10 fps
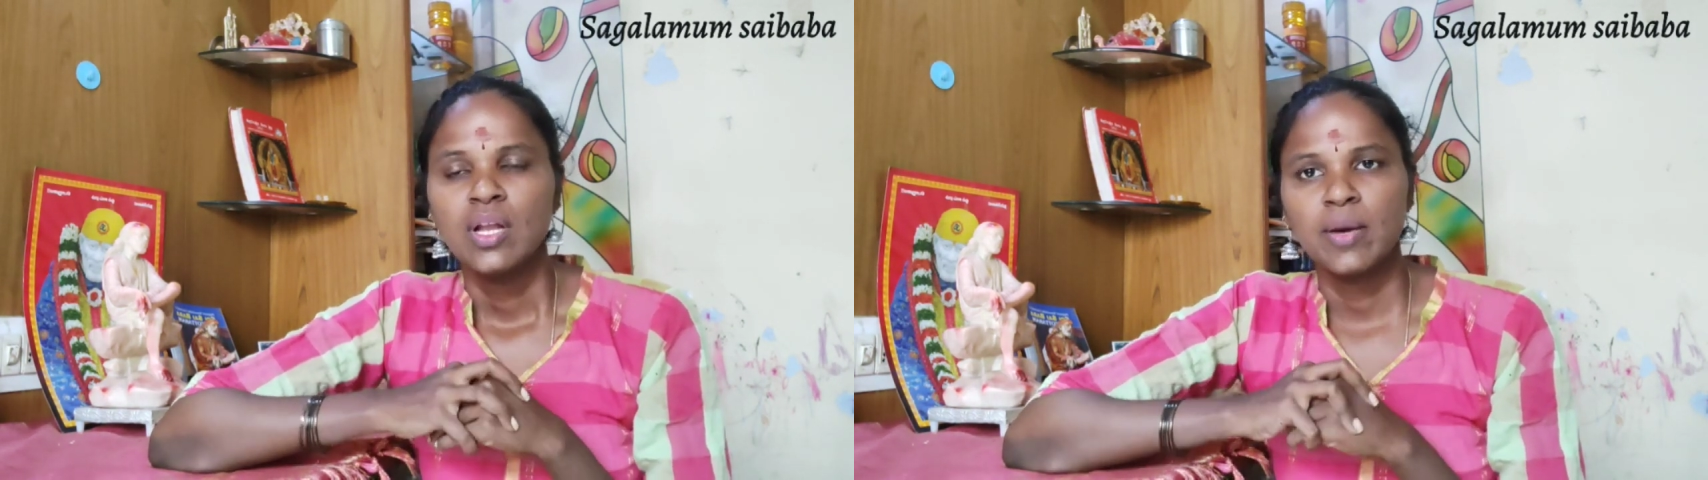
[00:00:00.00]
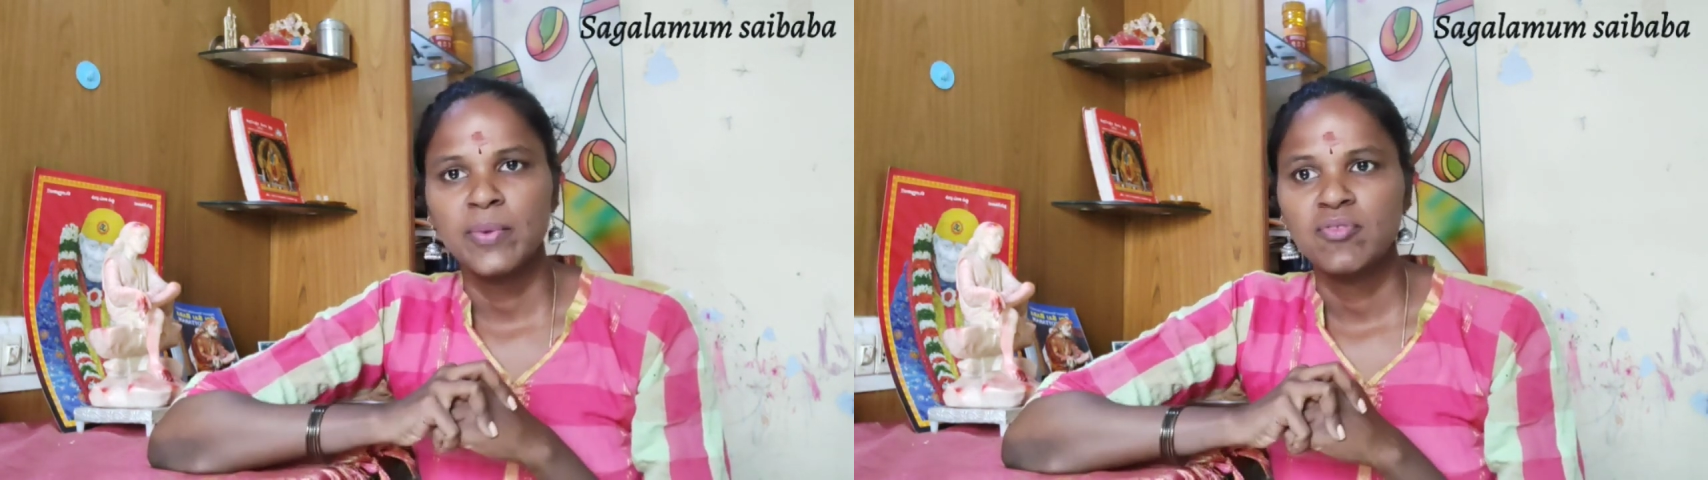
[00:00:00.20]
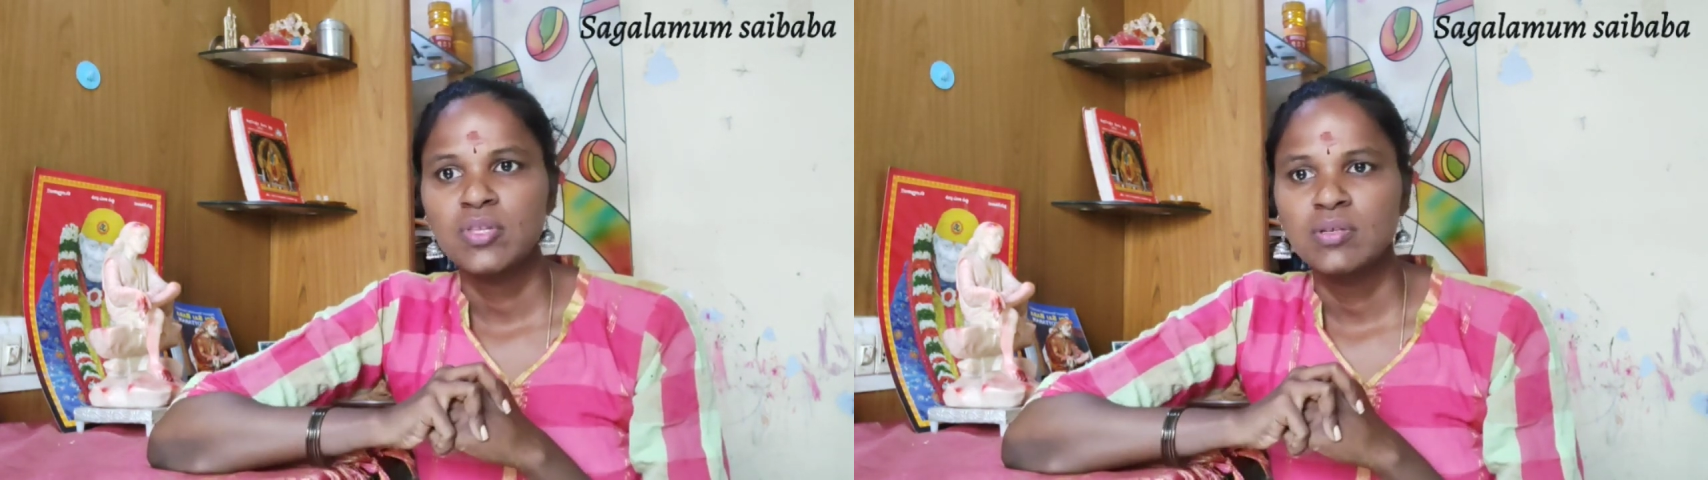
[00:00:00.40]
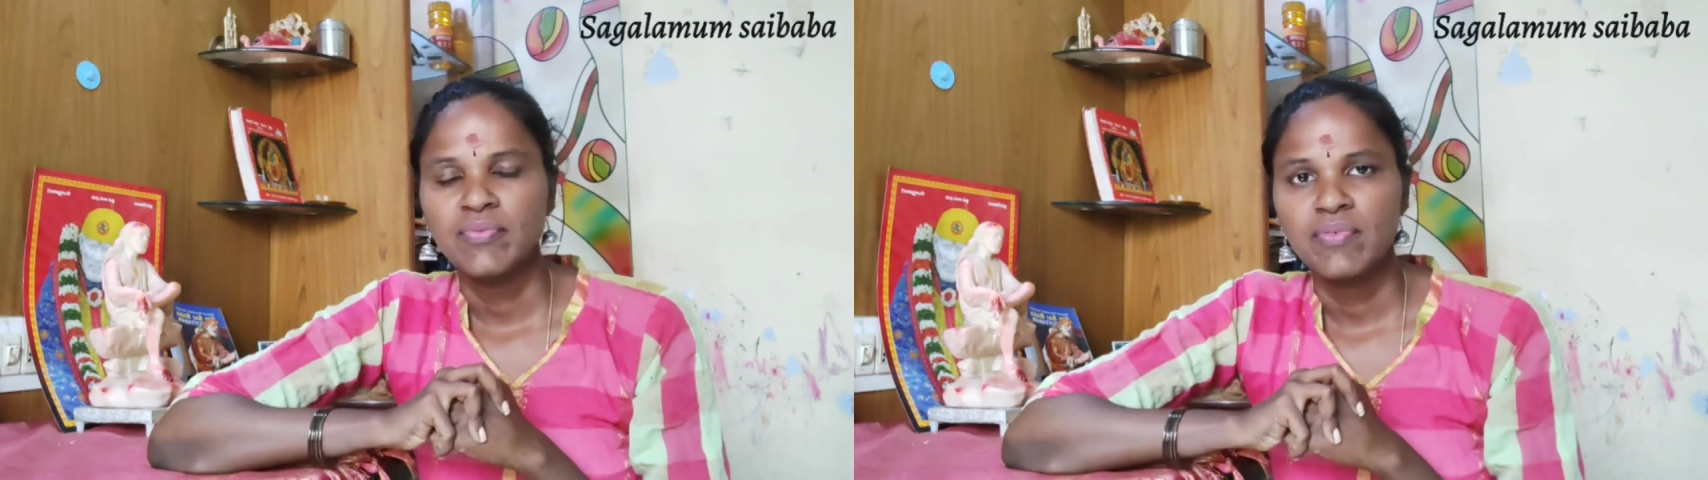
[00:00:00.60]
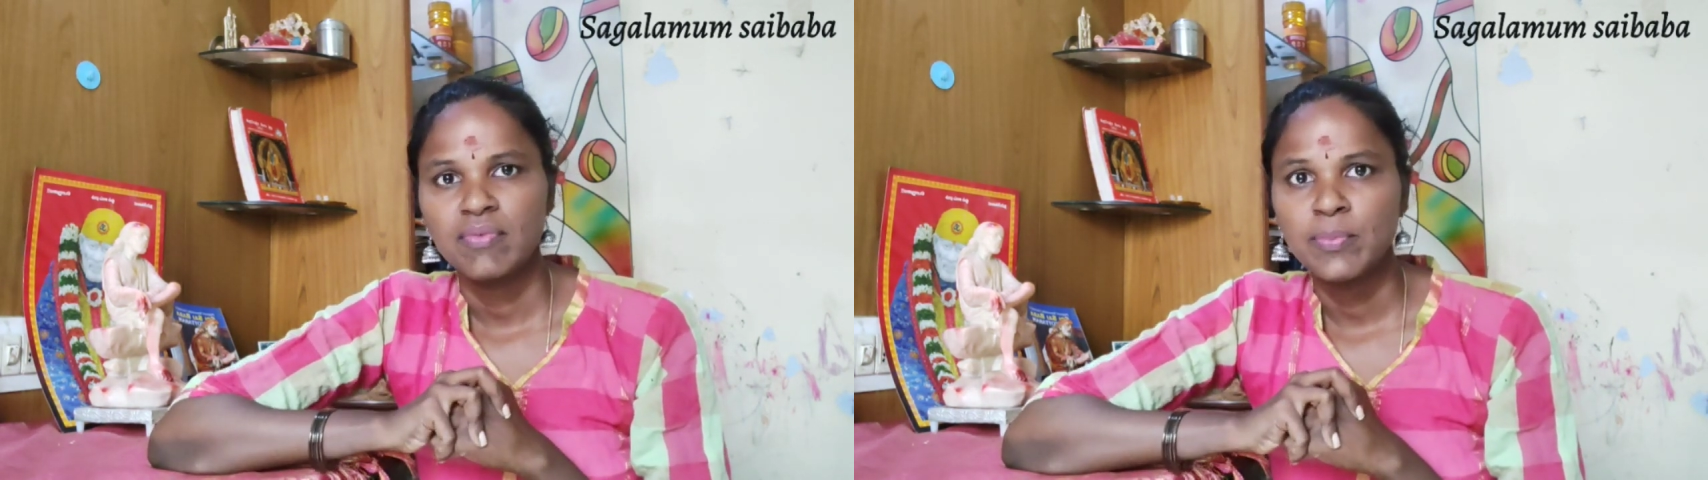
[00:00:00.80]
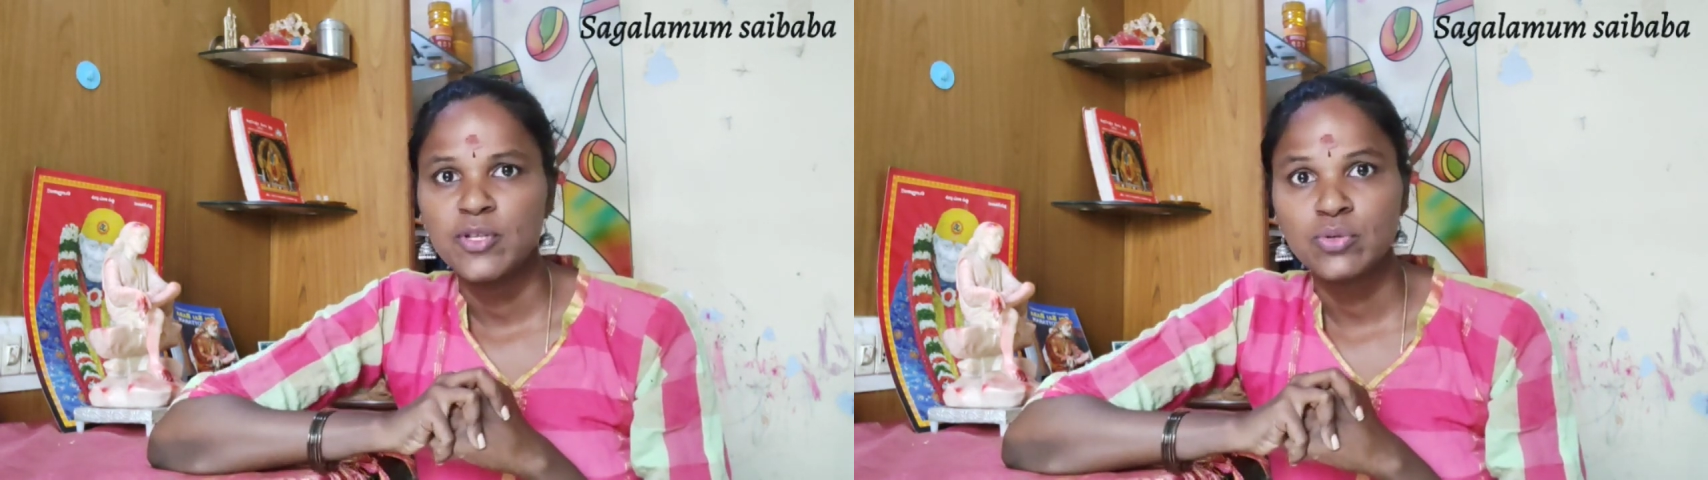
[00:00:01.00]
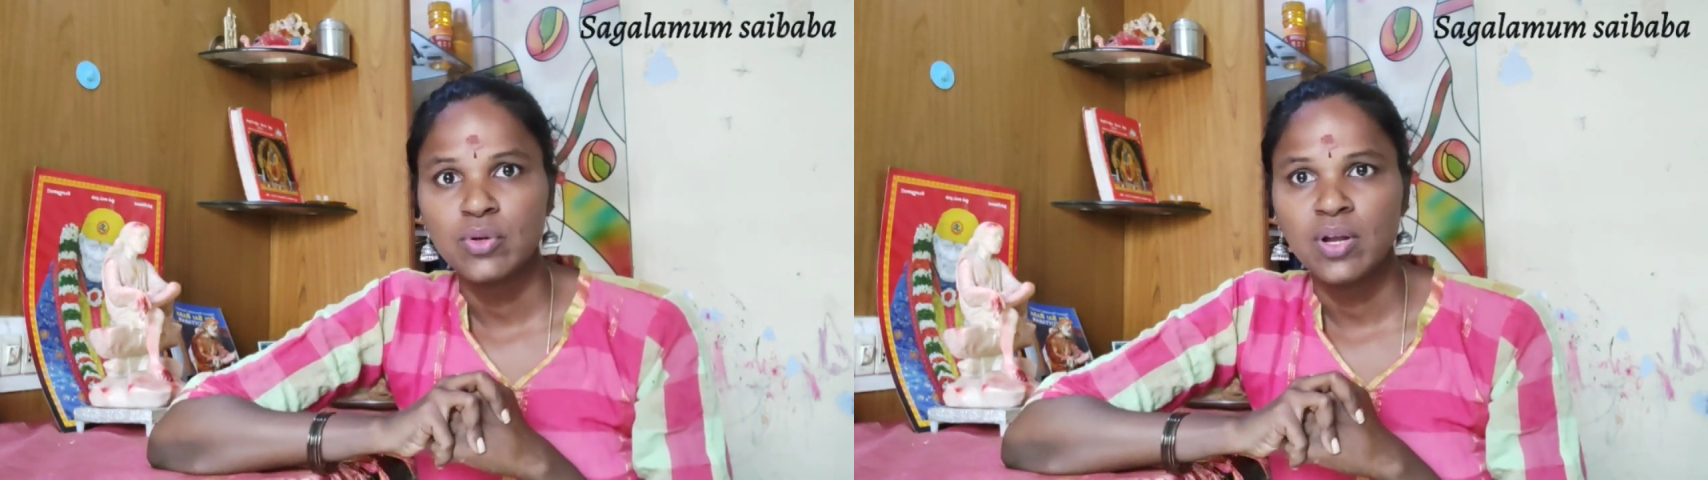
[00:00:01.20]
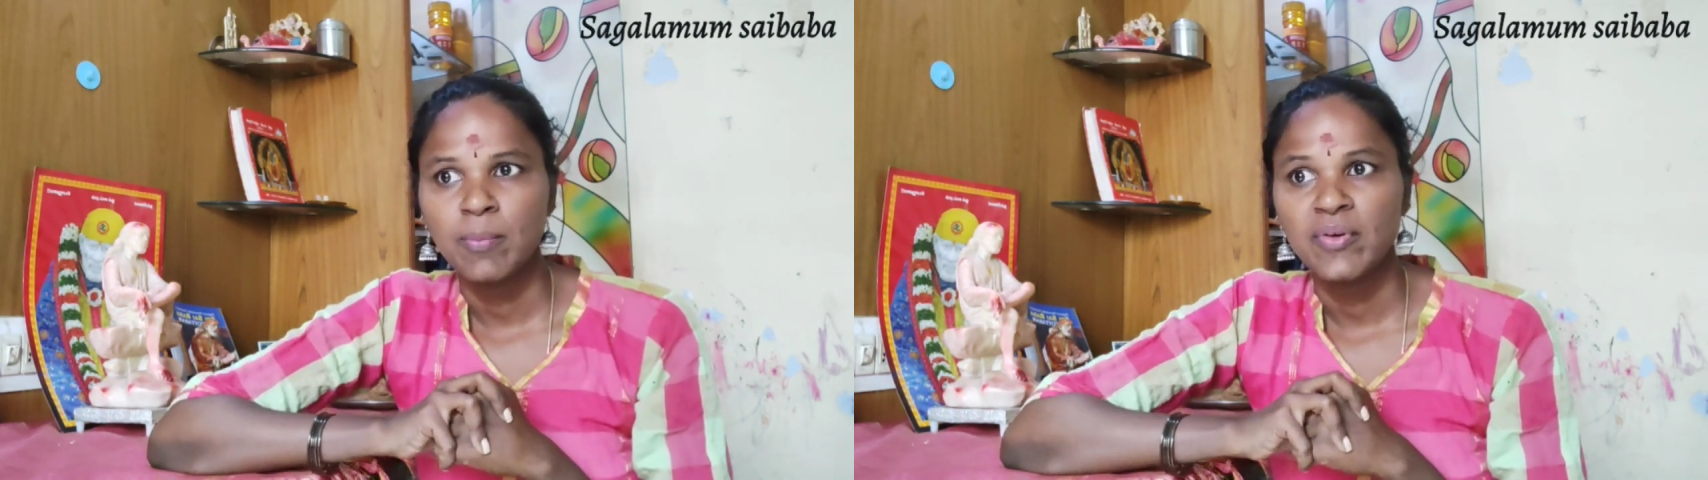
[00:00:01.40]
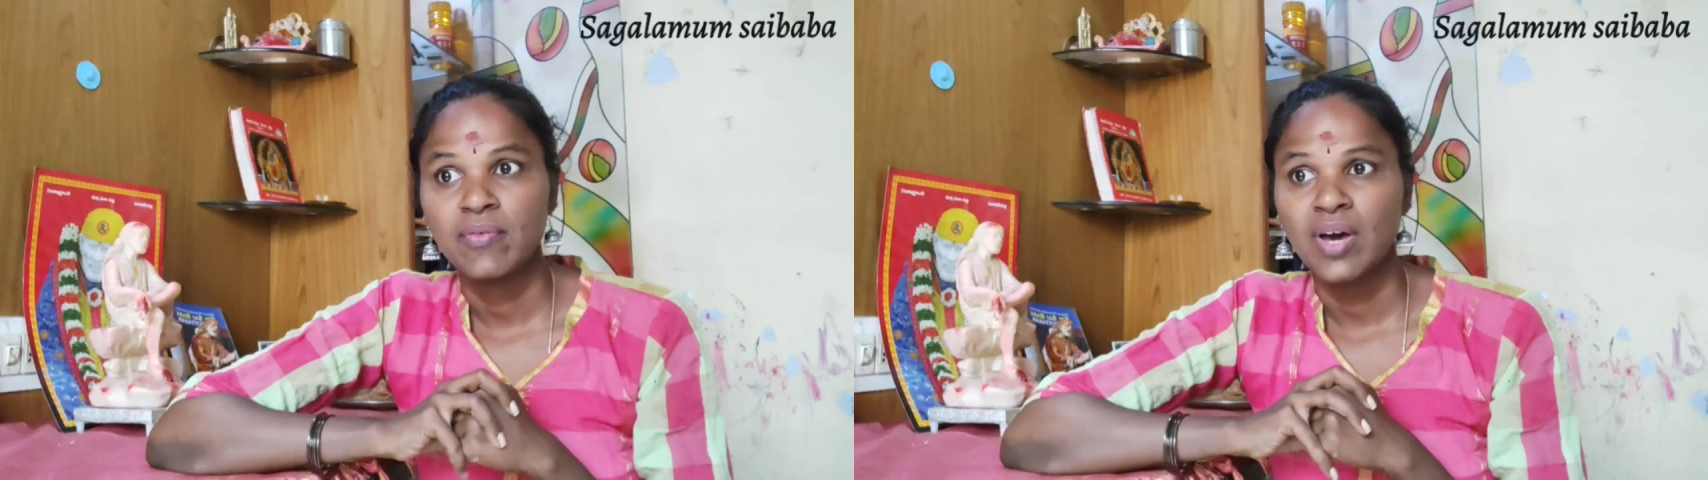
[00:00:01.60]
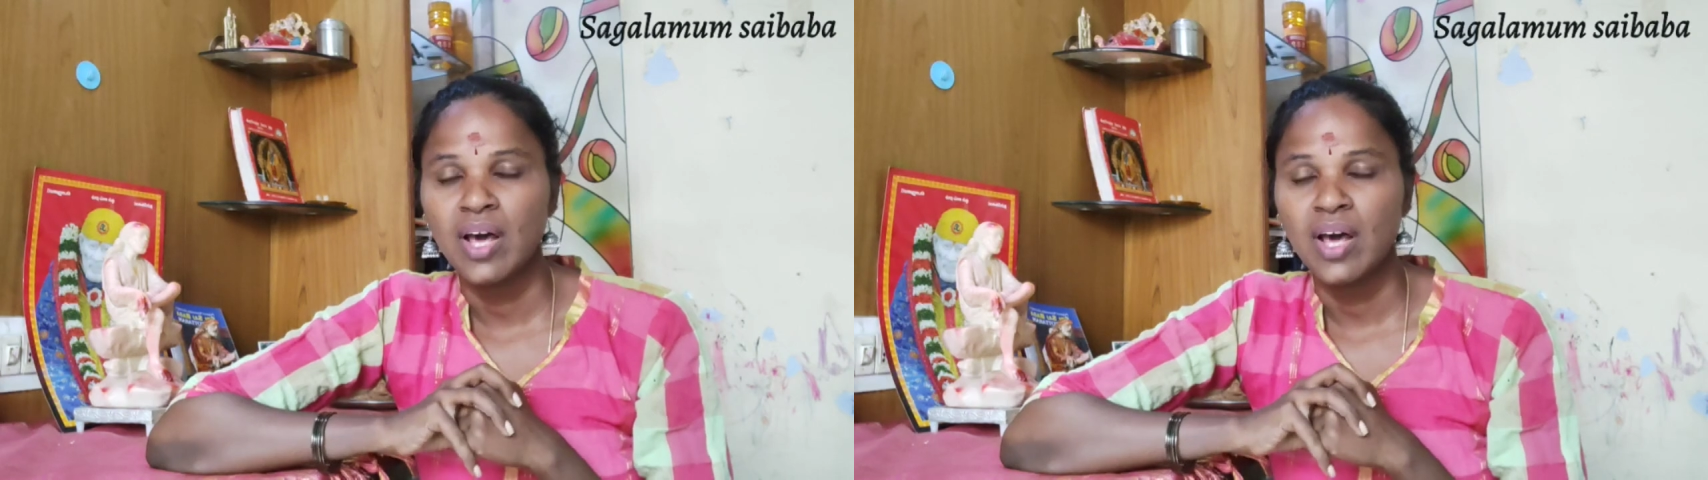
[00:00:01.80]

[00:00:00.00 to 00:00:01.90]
நம்ம வந்து இப்படி சொல் நம்ம